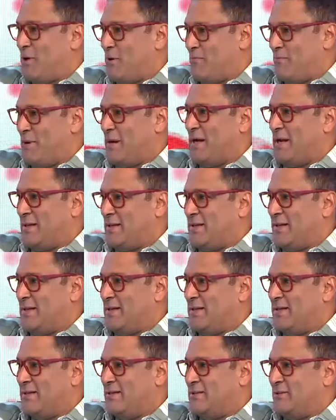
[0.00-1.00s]
espérate.
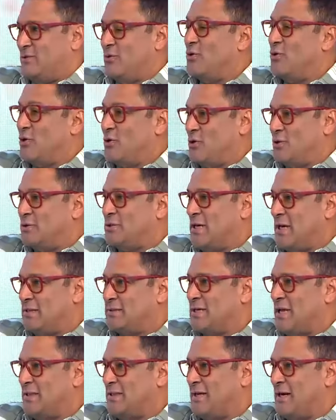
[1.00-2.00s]
Ah. ¿Tú conoces a
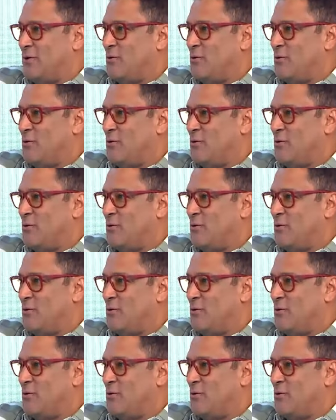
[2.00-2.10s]
Sandra